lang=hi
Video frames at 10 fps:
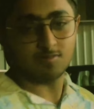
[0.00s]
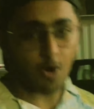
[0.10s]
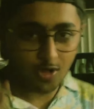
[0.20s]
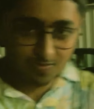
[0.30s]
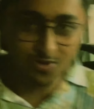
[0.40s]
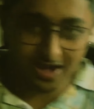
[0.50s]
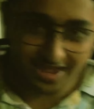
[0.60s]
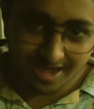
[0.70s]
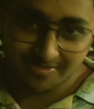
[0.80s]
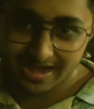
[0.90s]
बहुत भूख
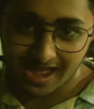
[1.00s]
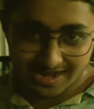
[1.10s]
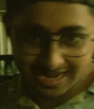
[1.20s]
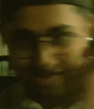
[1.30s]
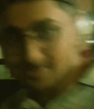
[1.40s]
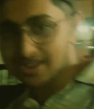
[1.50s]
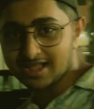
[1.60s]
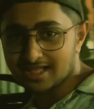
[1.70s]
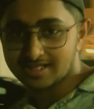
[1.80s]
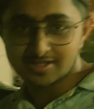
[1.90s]
लगी अभी खाने जाना
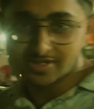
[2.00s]
पड़ेगा